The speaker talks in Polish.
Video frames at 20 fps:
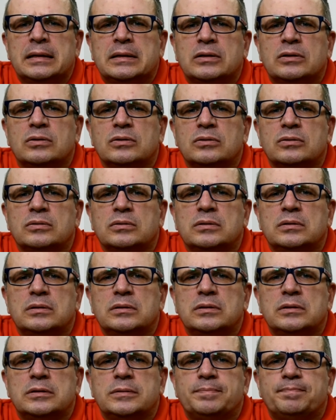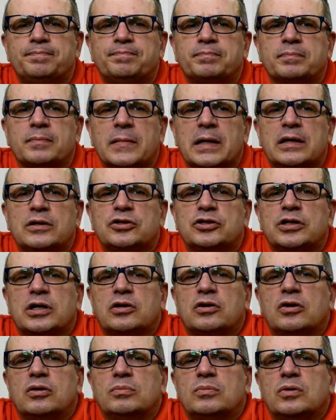No, yy,
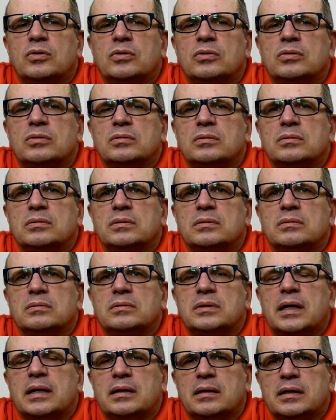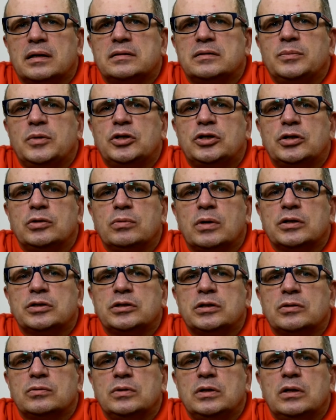rzekomo nagle zmniejszyła
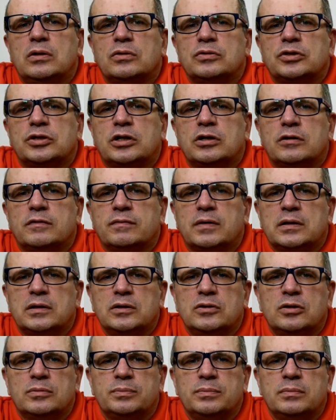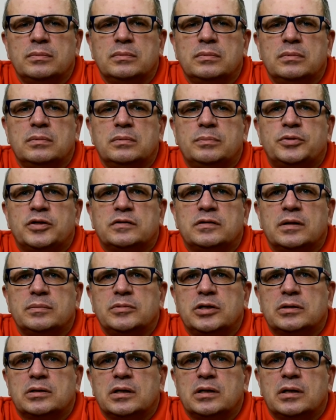się ilość kierowanej do, przeze
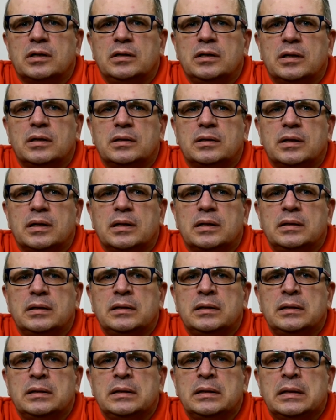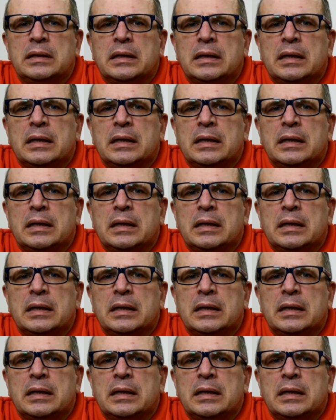mnie tej klienteli.